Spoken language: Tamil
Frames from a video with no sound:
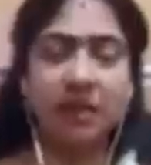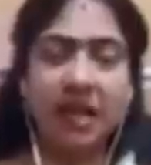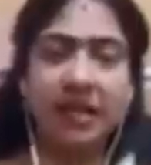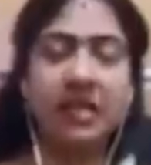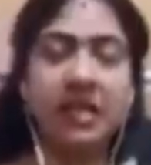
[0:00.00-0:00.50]
வந்து நம்ம
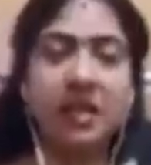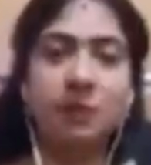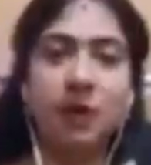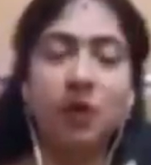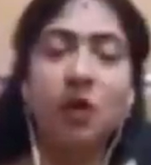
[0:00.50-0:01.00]
நிறைய
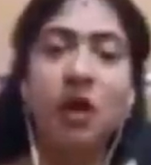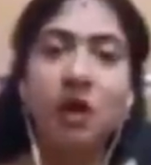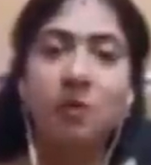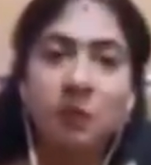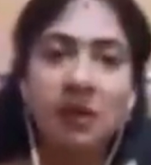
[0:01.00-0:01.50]
கேள்விப்படுறோம்
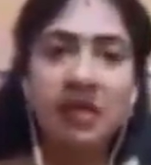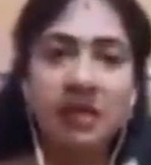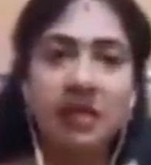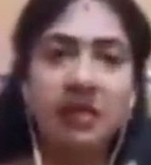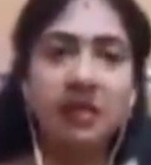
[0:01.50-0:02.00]

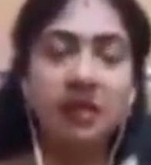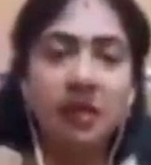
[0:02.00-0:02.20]
முப்பதுலேருந்து